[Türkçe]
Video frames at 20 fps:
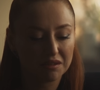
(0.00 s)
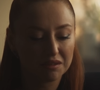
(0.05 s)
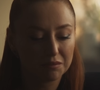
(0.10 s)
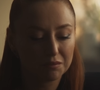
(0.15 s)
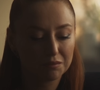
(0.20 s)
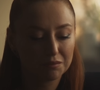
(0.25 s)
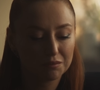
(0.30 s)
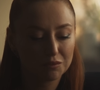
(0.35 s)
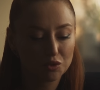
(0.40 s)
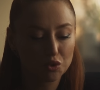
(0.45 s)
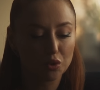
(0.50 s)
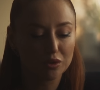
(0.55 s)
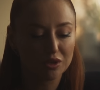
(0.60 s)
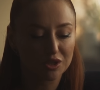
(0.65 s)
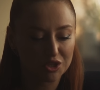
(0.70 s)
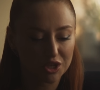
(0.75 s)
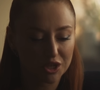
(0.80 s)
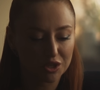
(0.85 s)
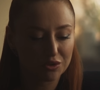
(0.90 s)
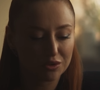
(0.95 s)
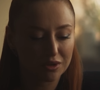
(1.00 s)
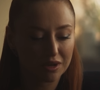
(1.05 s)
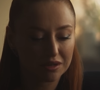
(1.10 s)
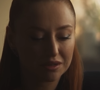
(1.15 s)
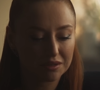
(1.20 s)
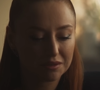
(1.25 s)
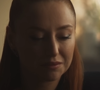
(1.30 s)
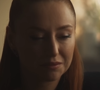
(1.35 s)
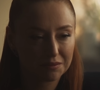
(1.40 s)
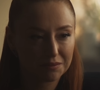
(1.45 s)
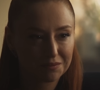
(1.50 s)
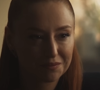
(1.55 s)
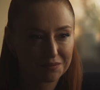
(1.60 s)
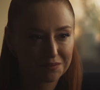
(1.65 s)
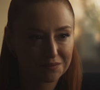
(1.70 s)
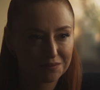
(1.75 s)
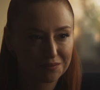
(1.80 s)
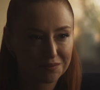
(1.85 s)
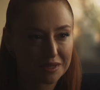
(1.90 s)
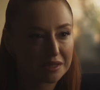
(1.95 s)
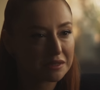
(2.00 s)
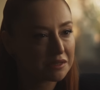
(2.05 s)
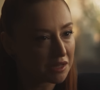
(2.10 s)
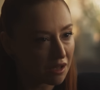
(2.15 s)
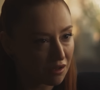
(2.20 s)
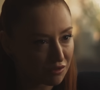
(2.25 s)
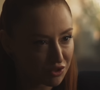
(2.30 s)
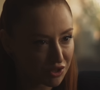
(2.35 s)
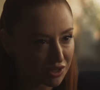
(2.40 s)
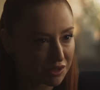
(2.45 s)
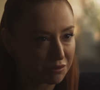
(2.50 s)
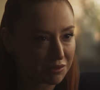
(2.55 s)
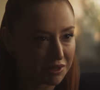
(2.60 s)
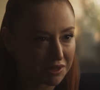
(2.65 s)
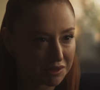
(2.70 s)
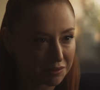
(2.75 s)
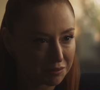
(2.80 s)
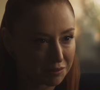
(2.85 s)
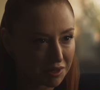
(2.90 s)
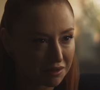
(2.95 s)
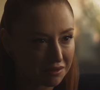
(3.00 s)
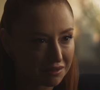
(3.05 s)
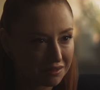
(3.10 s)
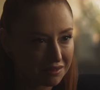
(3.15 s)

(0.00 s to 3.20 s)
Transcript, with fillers: Hanım. Çok teşekkürler. Savcı Hanım da yanımda.